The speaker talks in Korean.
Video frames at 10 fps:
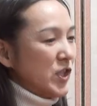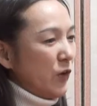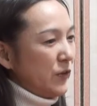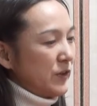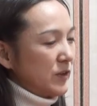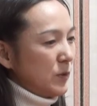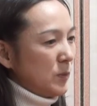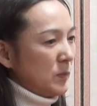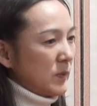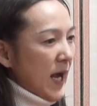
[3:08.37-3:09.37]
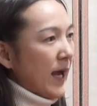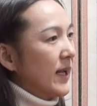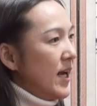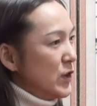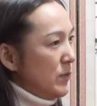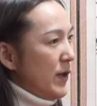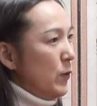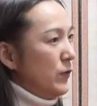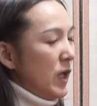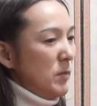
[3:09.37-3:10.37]
저좀 가까이 좀
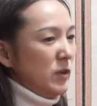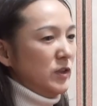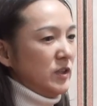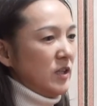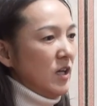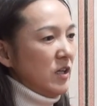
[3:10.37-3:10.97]
내려온다면은 음.